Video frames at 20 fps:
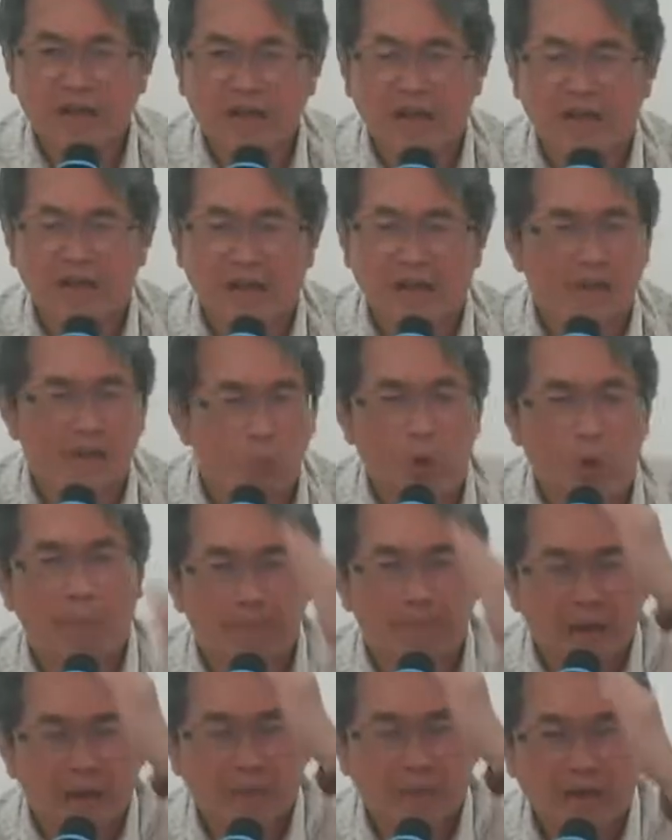阳哇
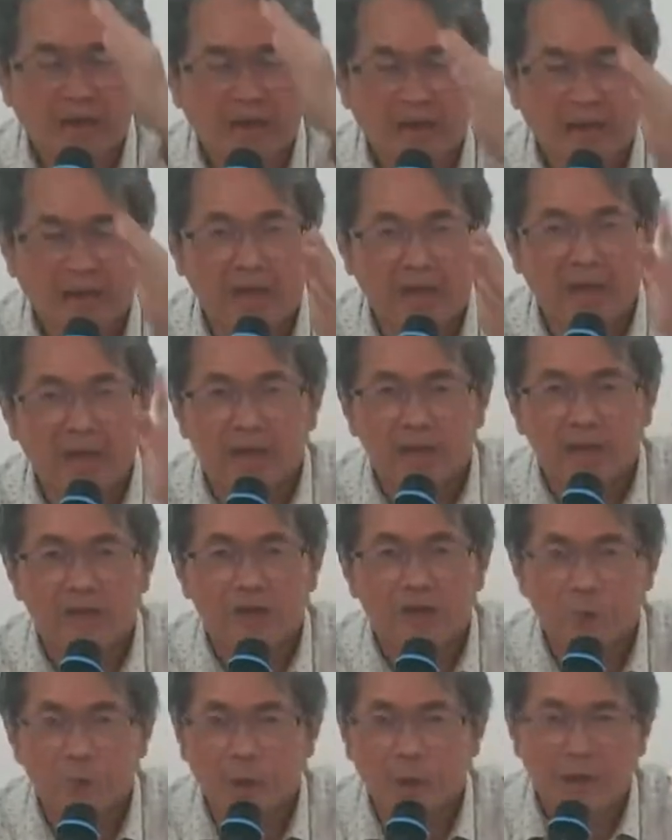拜太阳，看到
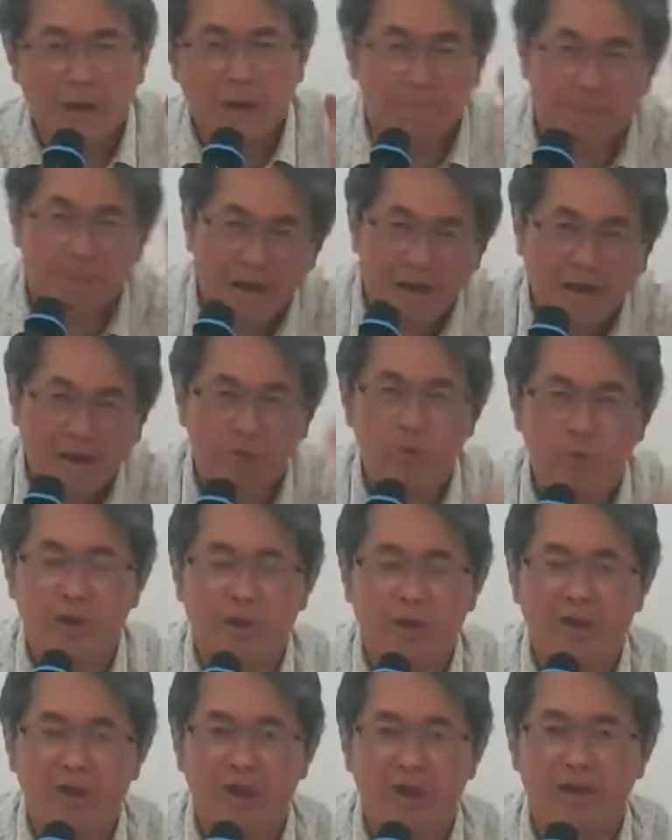月亮拜月
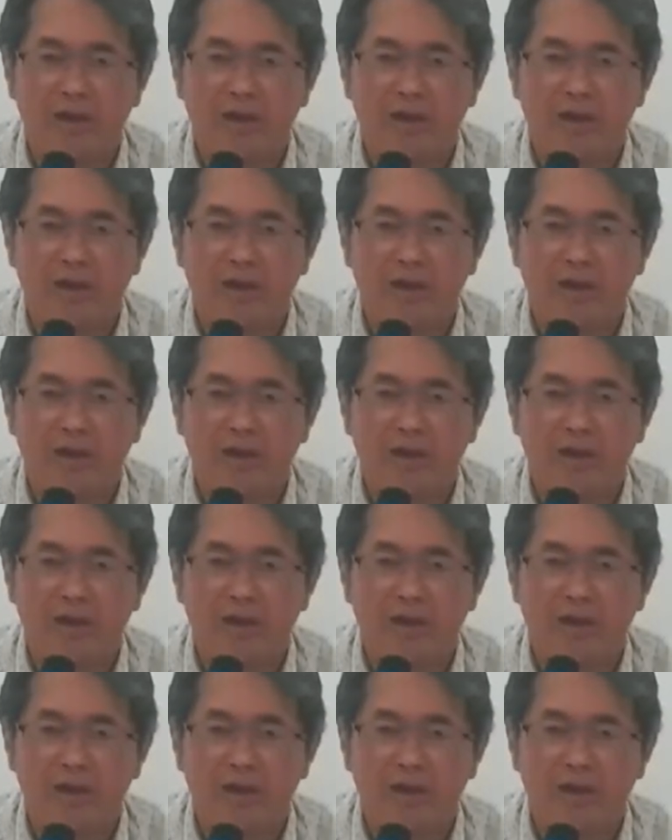亮。